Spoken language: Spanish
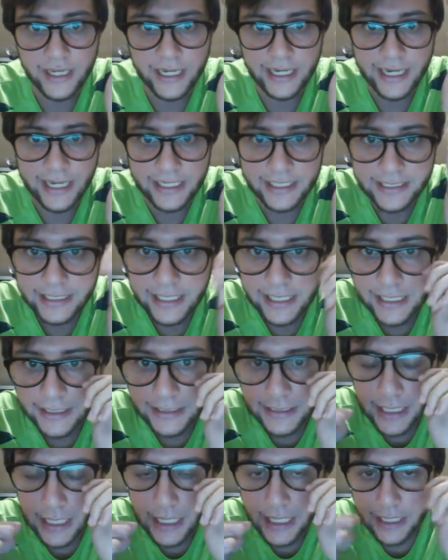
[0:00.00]
en esas.
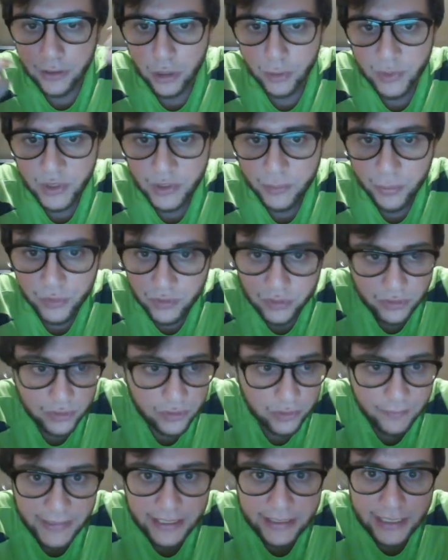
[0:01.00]

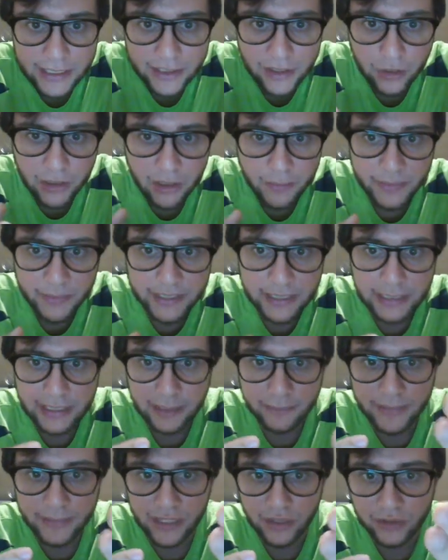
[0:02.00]
Mi intención cuando empecé a hacer
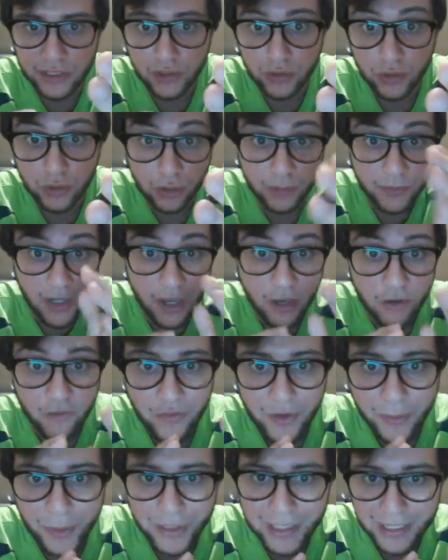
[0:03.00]
videos de YouTube
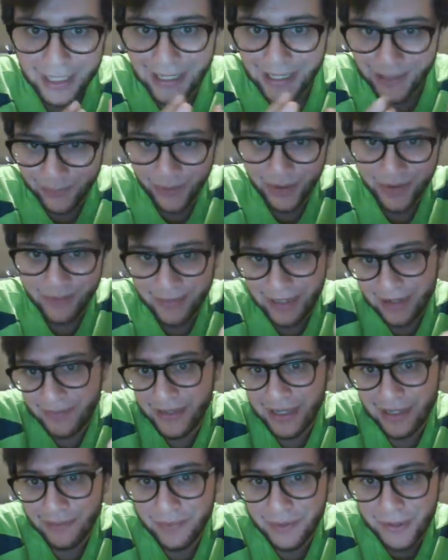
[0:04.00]
fue porque, y pueden ver
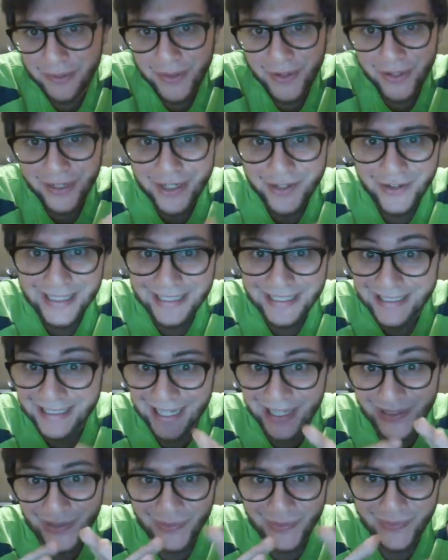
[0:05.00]
el, primer video que yo hice, estaba
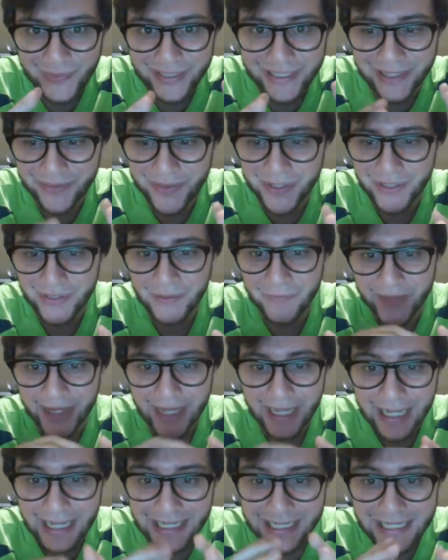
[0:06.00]
súper nervioso.
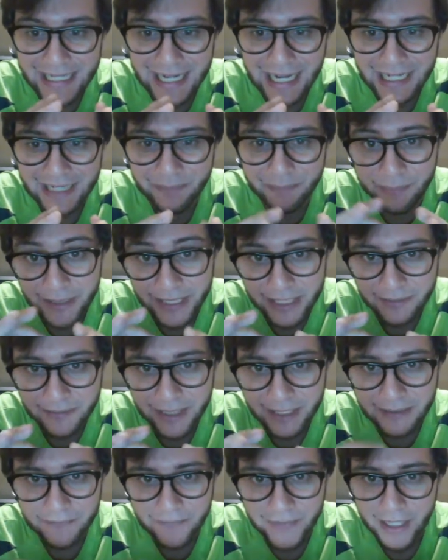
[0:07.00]
Jack
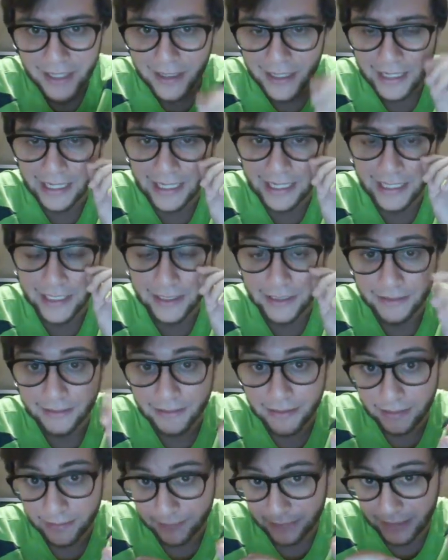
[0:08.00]
Pittman, eh,
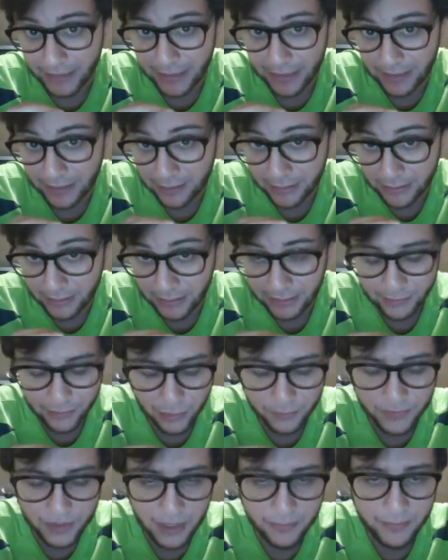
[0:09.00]
del
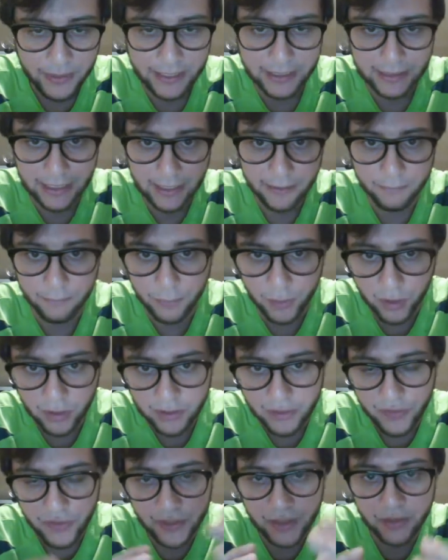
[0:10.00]
dropshipping de Bulk
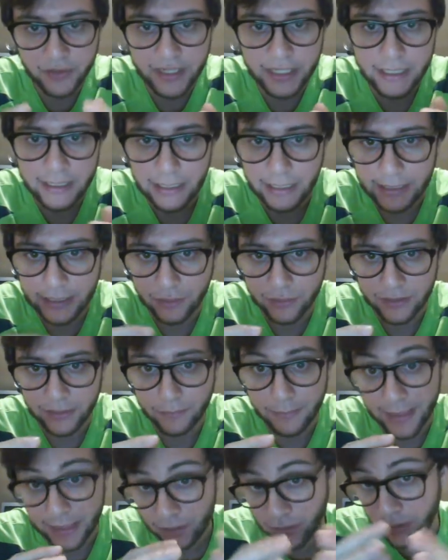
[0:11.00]
Theory, que usa un
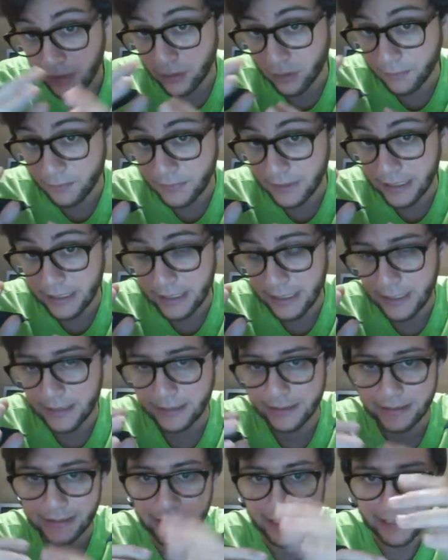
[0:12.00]
método de,
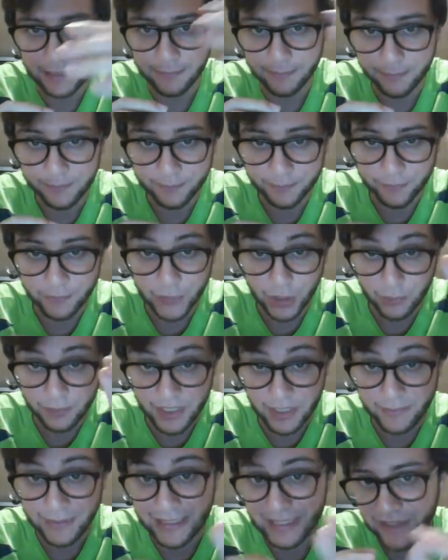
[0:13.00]
de,
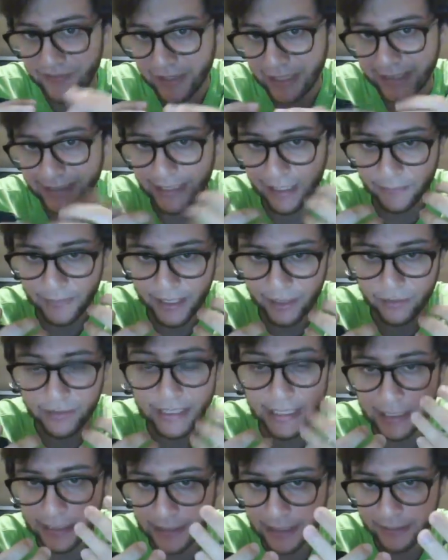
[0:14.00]
dropshipping diferente al mío y
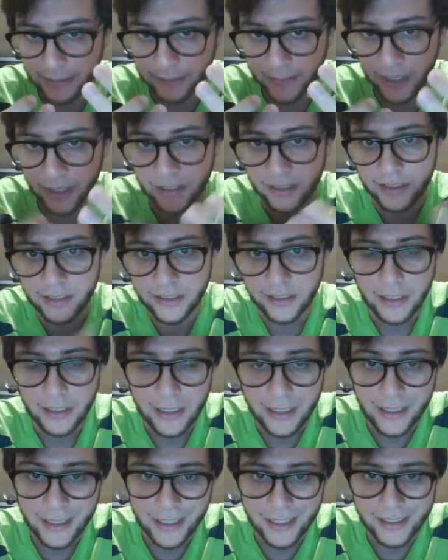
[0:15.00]
al de Mark,
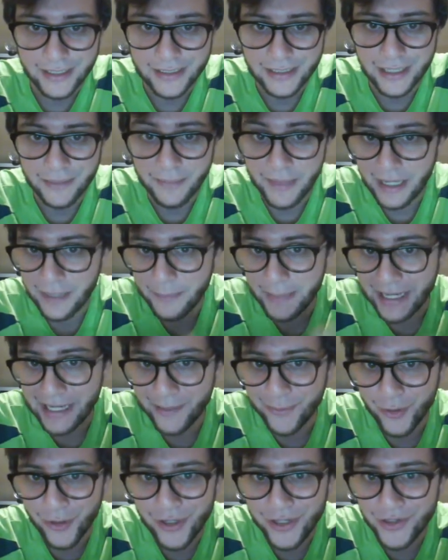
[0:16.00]
este, me, me,
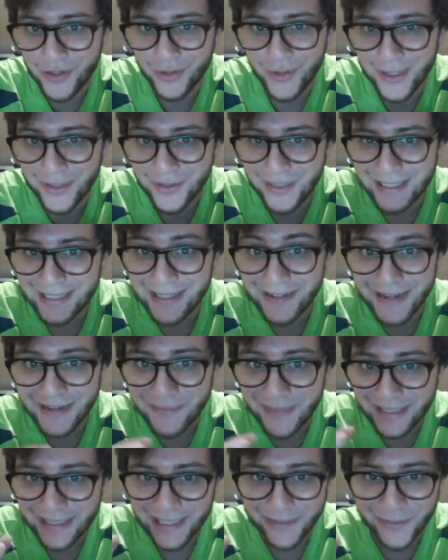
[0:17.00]
animó. Yo, bueno, está bien,
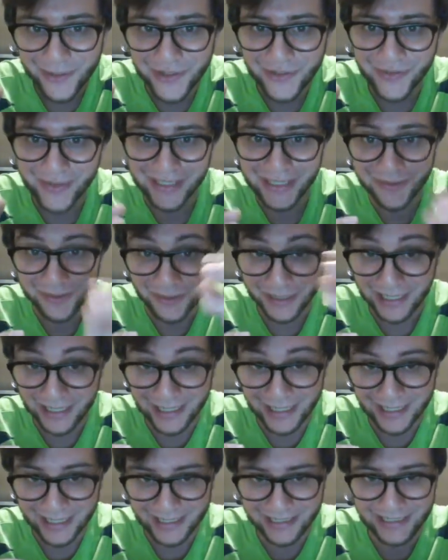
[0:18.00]
mandémonos, ¿verdad? Porque
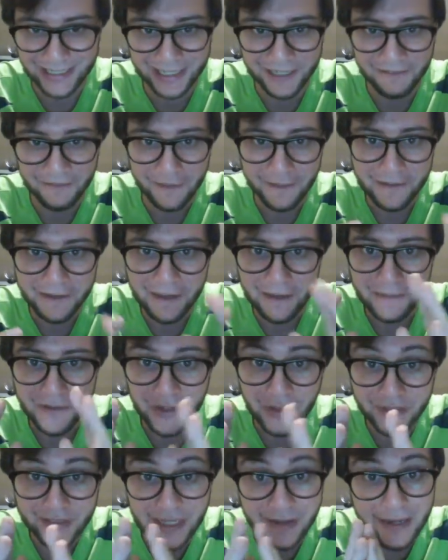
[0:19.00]
este, yo
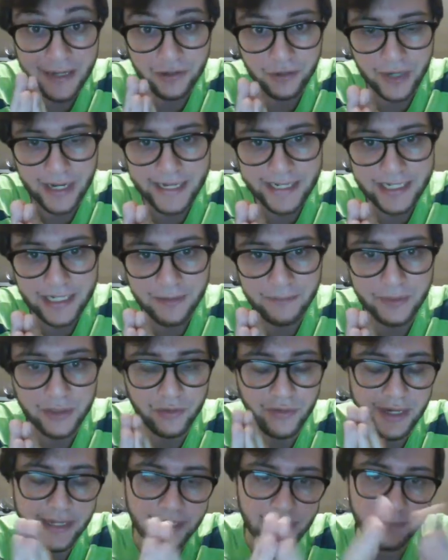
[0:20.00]
estaba en Grindcamp.
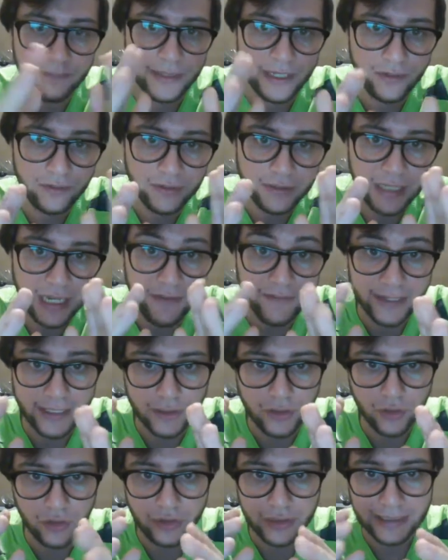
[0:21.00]
Grindcamp era un
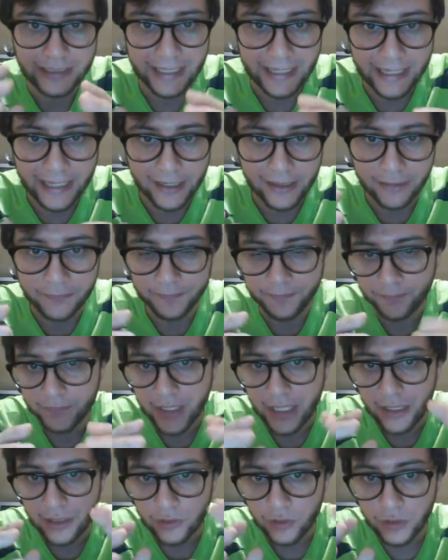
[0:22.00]
evento donde
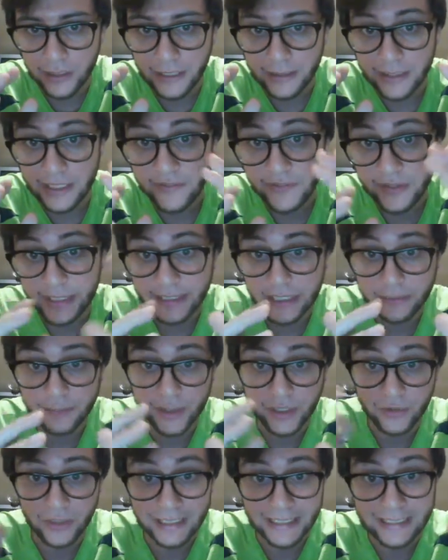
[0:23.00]
donde diferentes
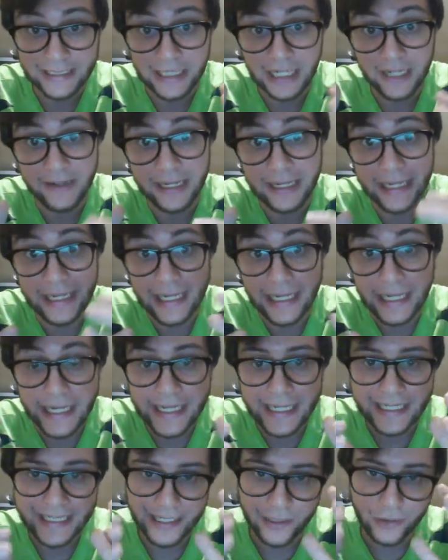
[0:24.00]
personas que trabajan en
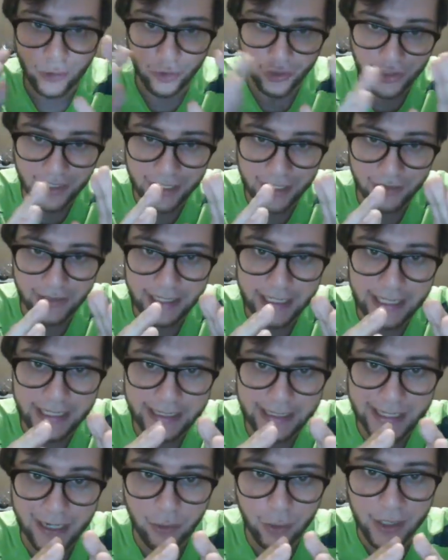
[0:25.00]
línea se conocieron en
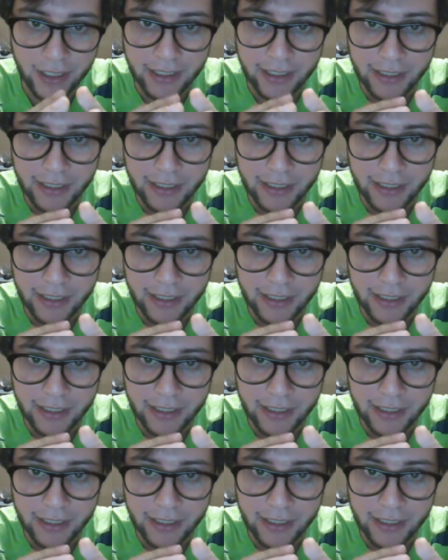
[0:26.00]
Nicaragua